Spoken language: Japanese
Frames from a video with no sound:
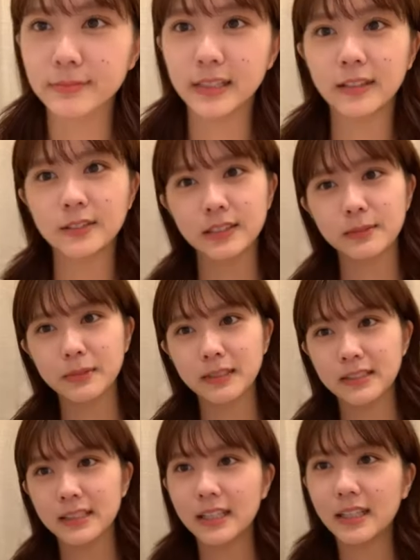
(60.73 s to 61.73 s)
楽しみに
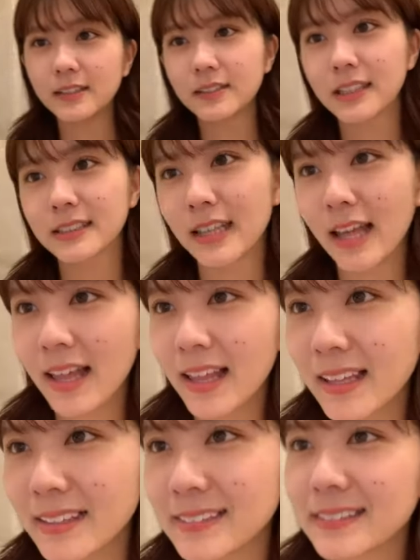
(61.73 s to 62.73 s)
しててくだ
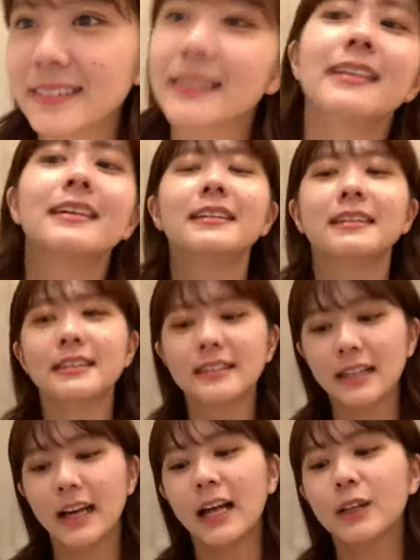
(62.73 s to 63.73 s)
さい
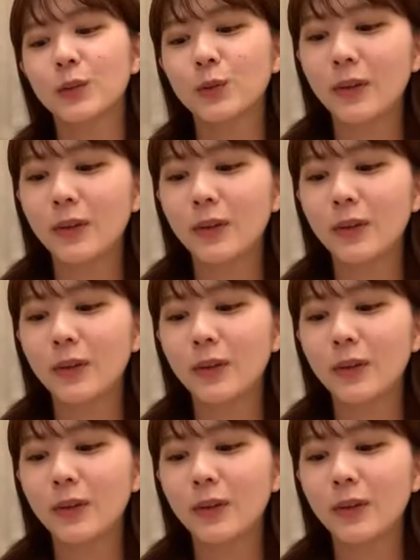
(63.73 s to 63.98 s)
あと